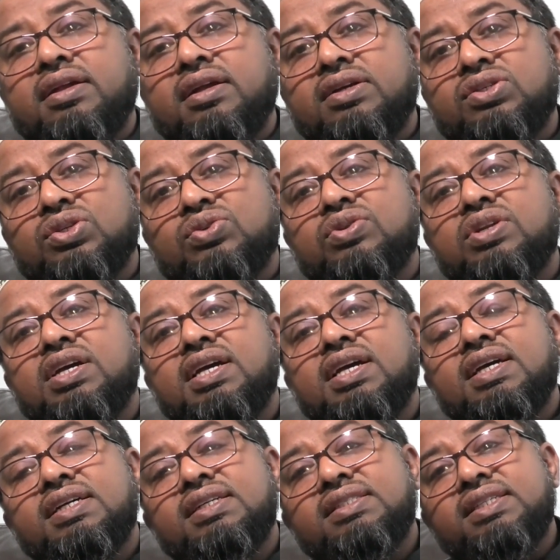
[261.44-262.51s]
রাজন
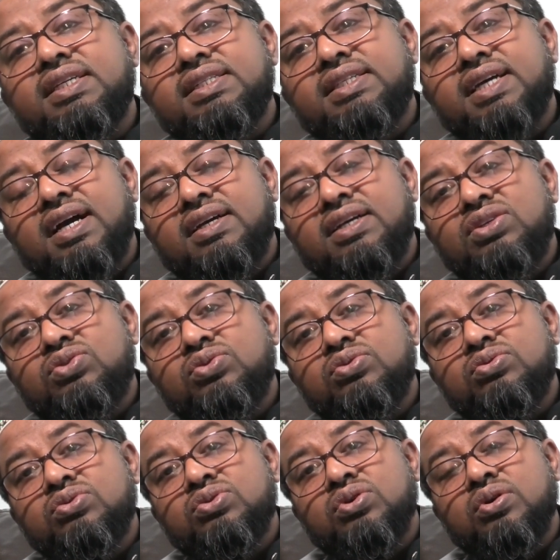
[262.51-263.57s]
যে যা কিছু
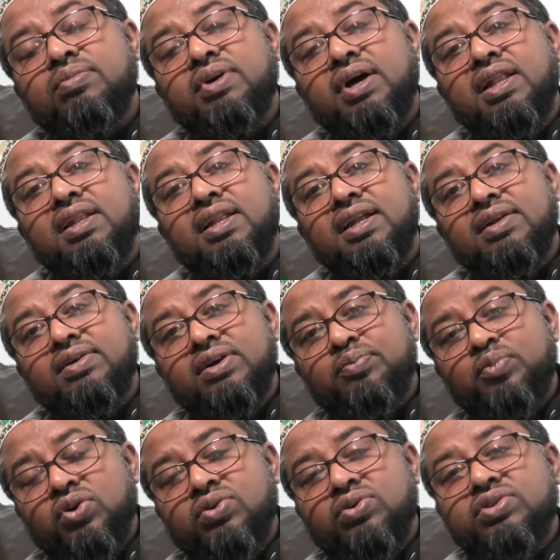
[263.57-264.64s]
সব আল্লাহর
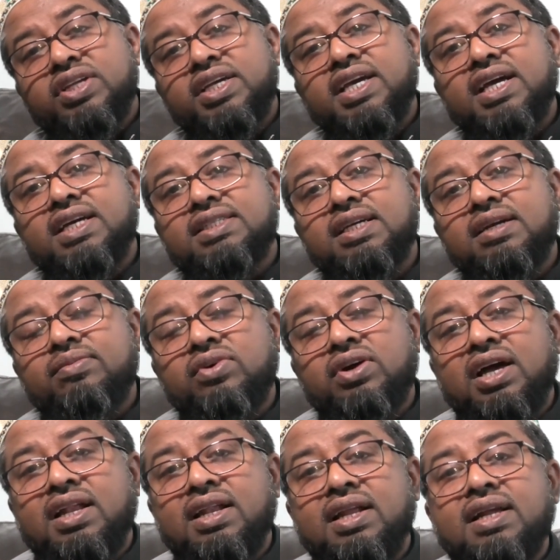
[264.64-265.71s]
পক্ষ থেকে আসে এবং
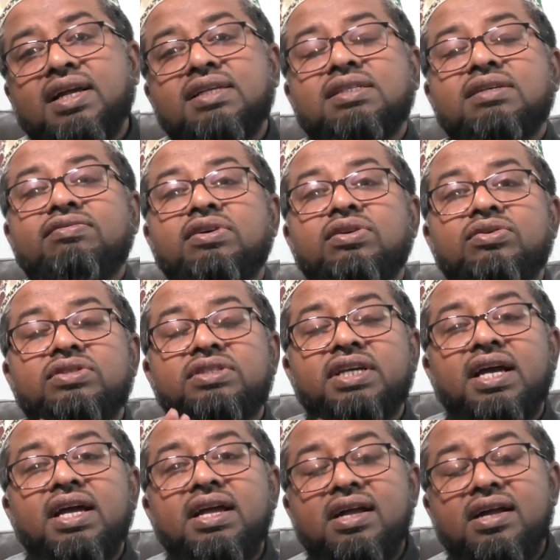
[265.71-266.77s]
আল্লাহর কাছে ফেরত
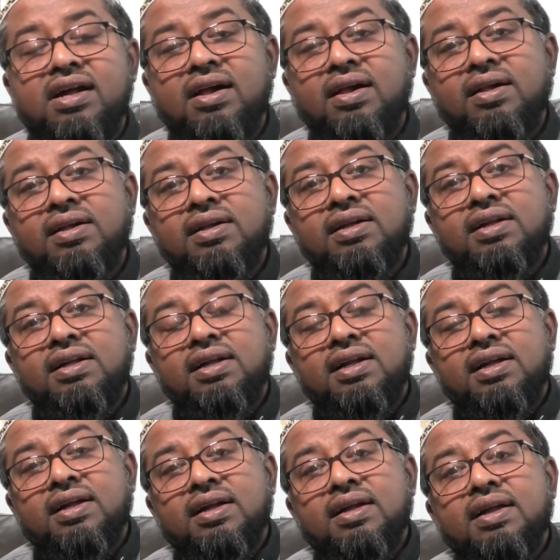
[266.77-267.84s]
যায়
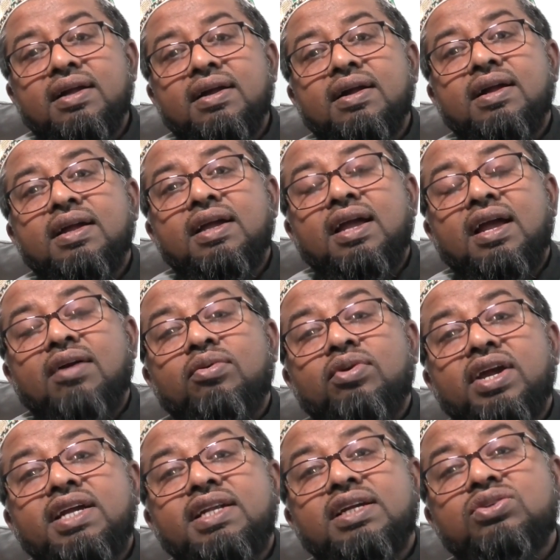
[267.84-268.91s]
হ্যাঁ এবং
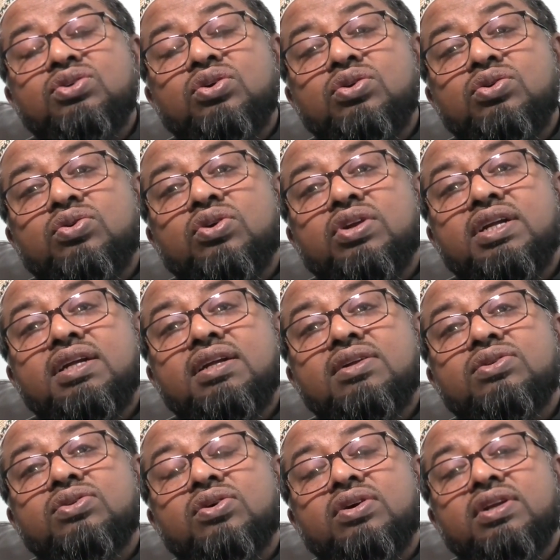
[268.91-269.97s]
এইটা যখন করে
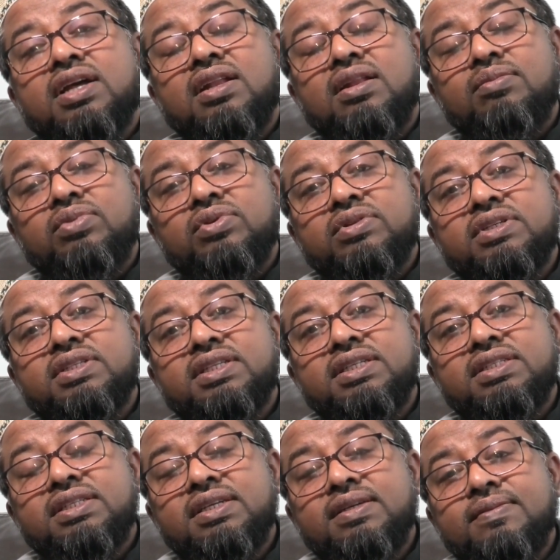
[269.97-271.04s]
তখন আল্লাহ
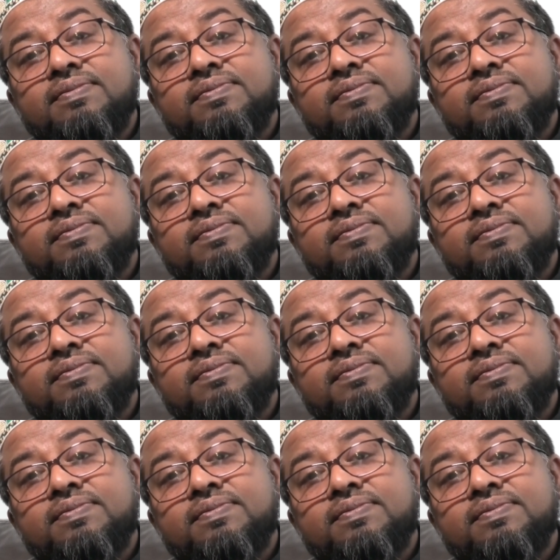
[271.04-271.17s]
বলতেছেন যে